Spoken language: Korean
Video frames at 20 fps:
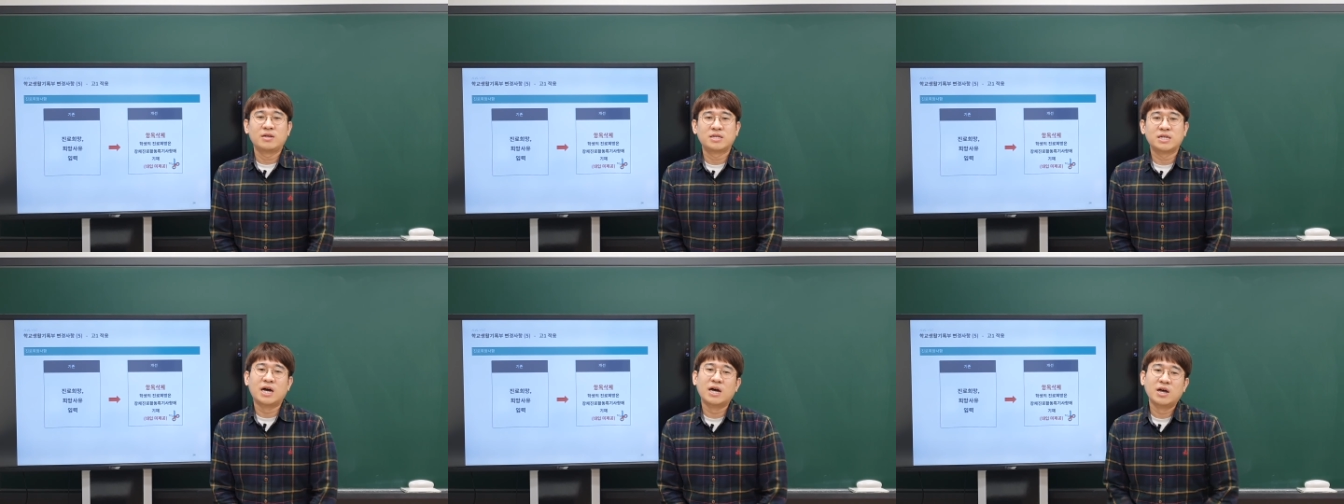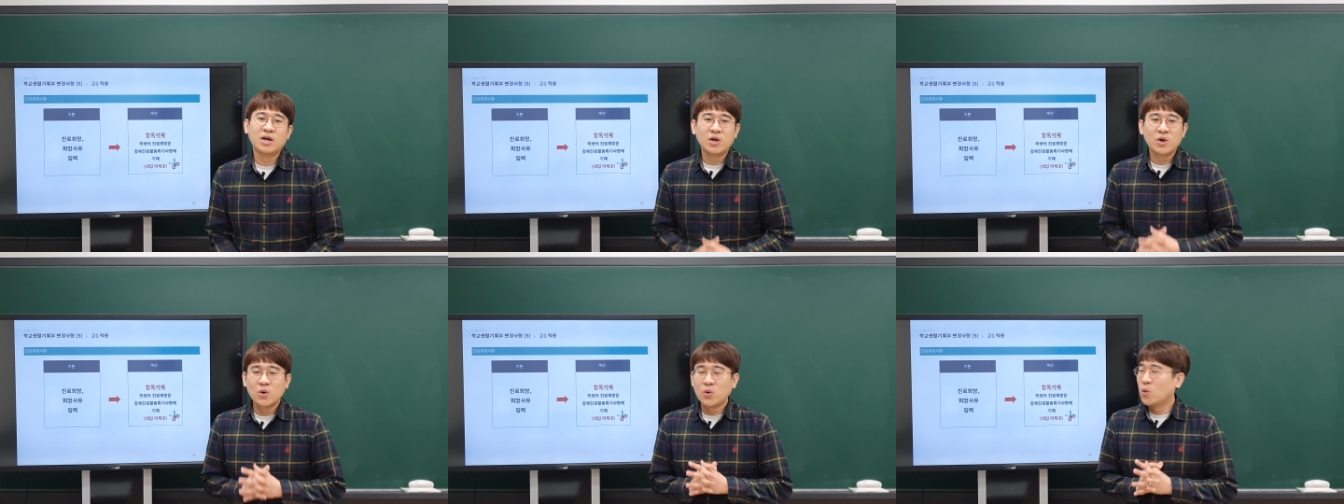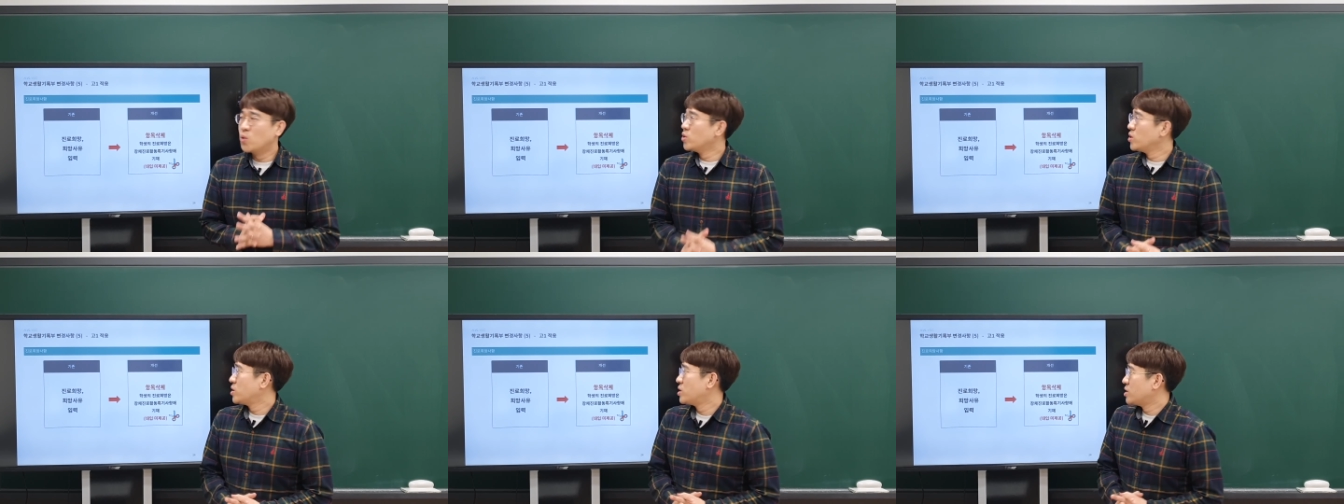자,
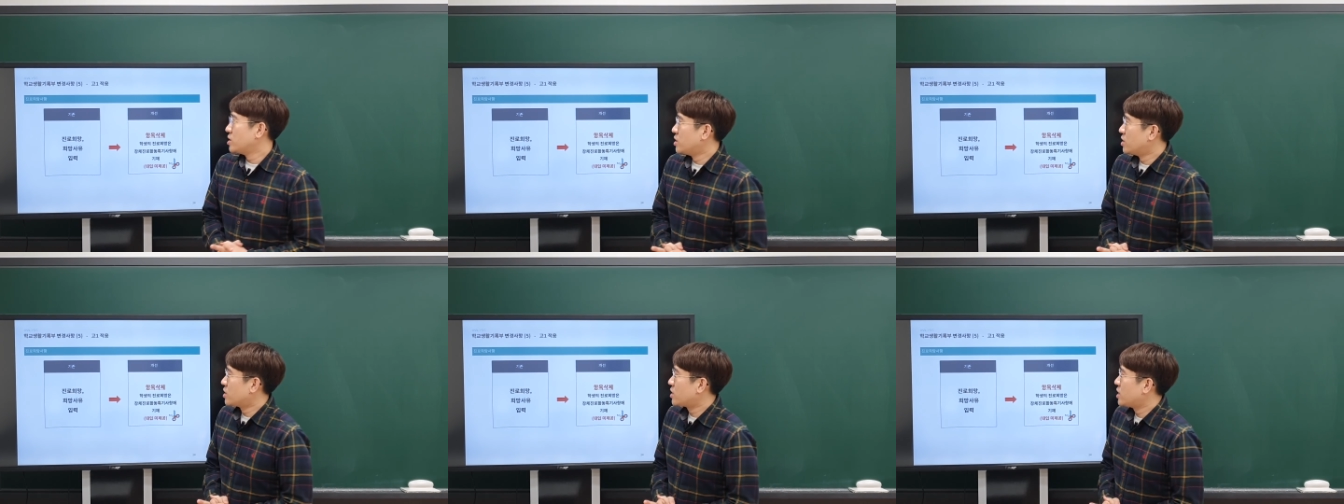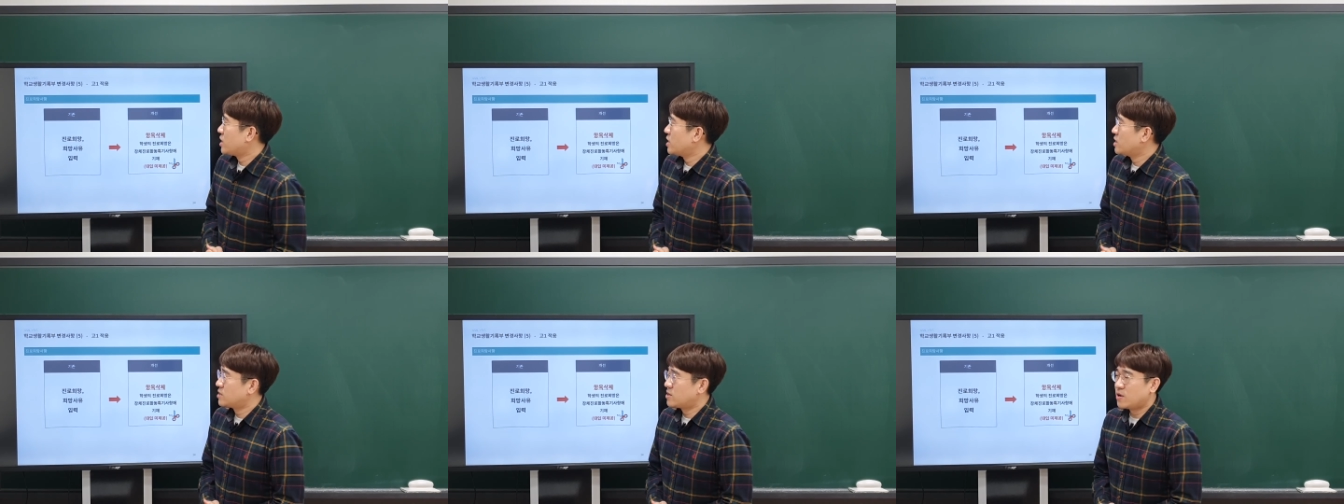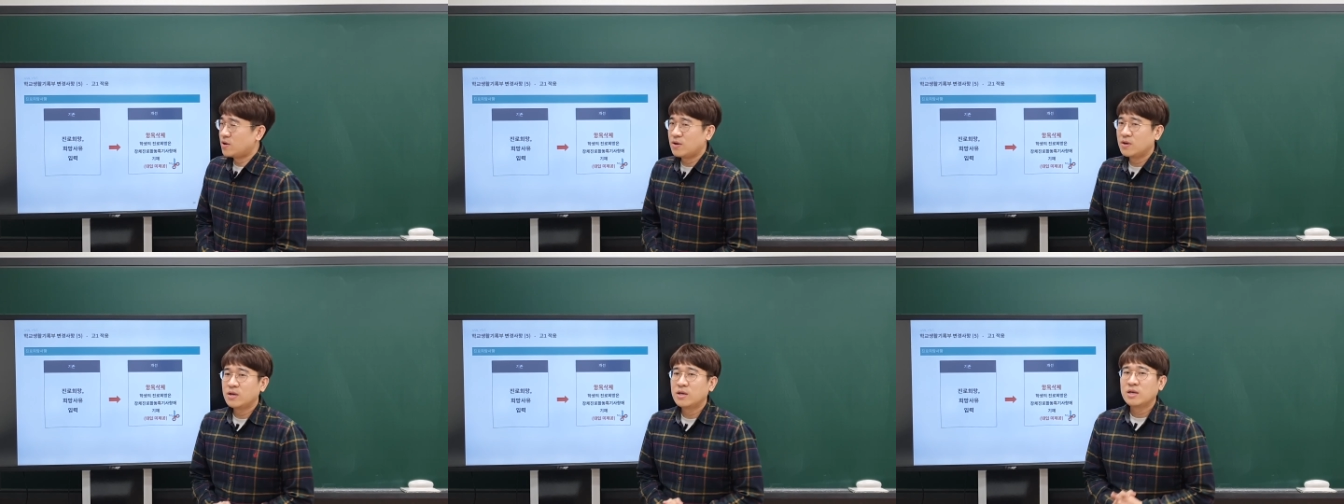오늘은 이렇게
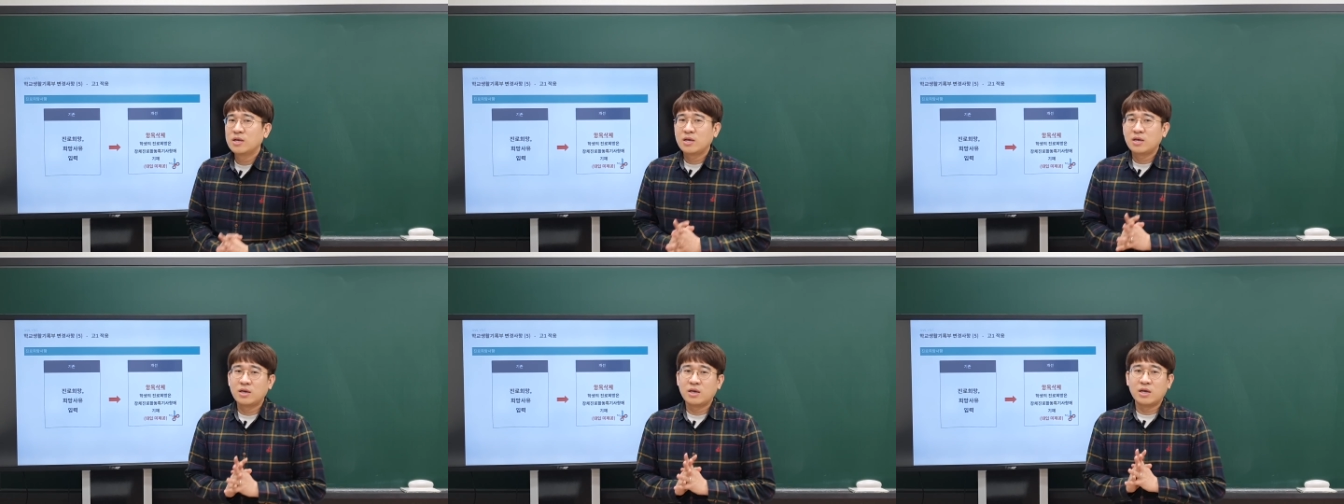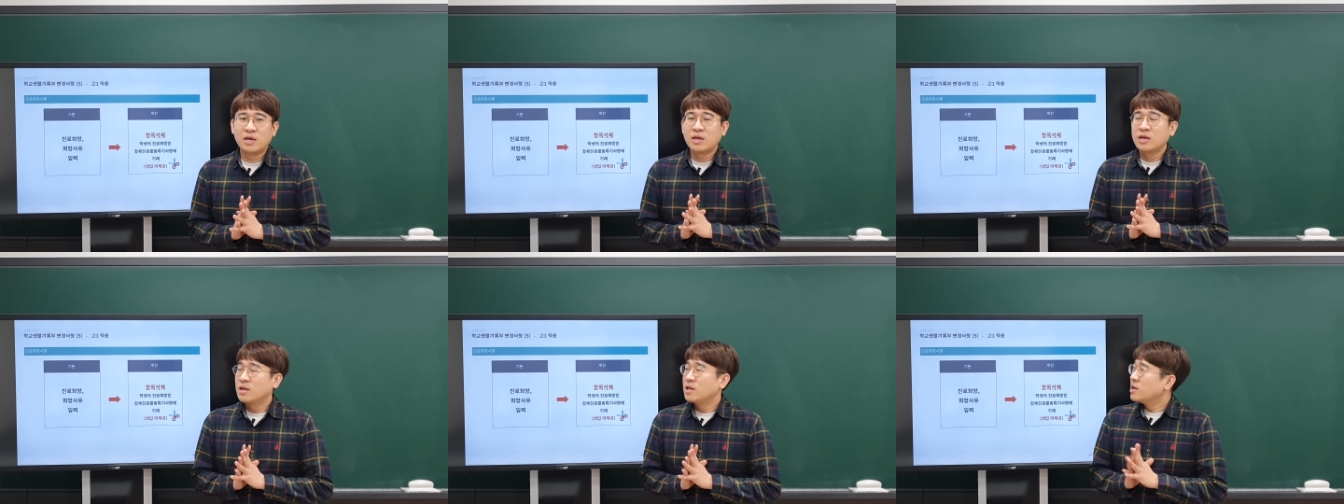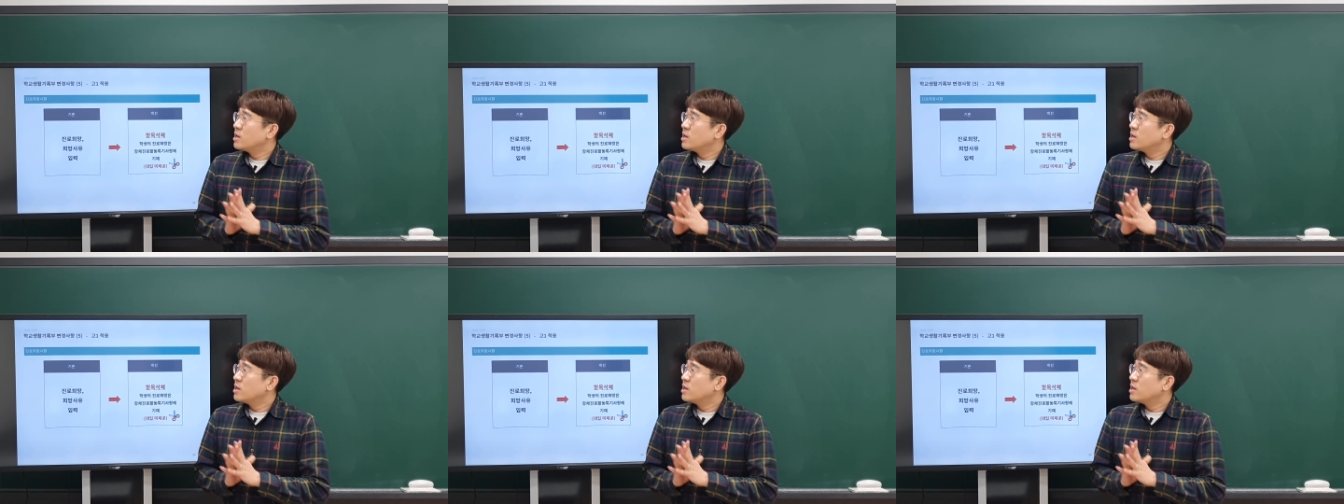해서 예,